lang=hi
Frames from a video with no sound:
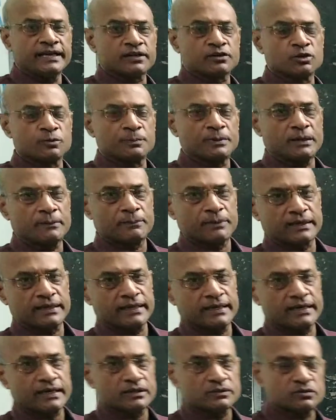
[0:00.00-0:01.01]
एक रुपया
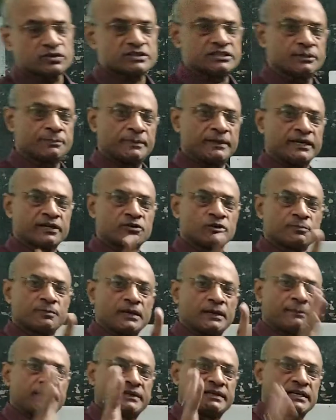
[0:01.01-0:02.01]
बढ़ेगा तो सिर्फ एक
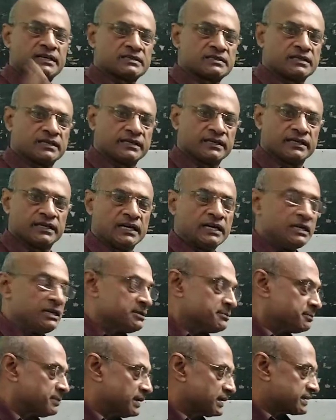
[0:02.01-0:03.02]
रुपया पर टैक्स लगेगा
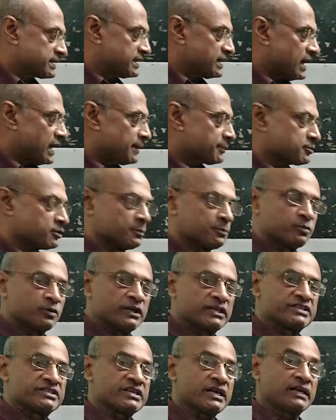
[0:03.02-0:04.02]
बल्कि आपको
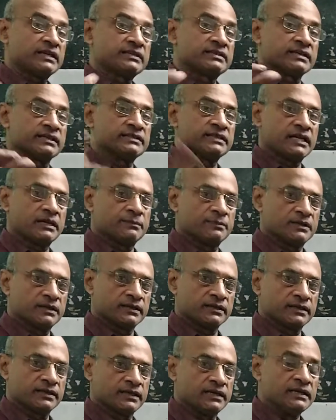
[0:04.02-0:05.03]
पूरे चालीस हजार पे
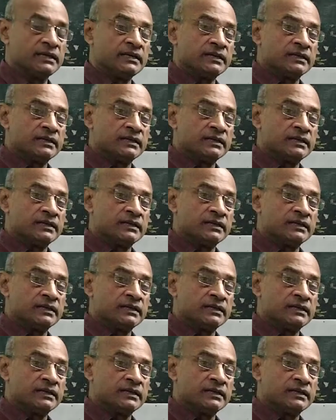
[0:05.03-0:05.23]
लगेगा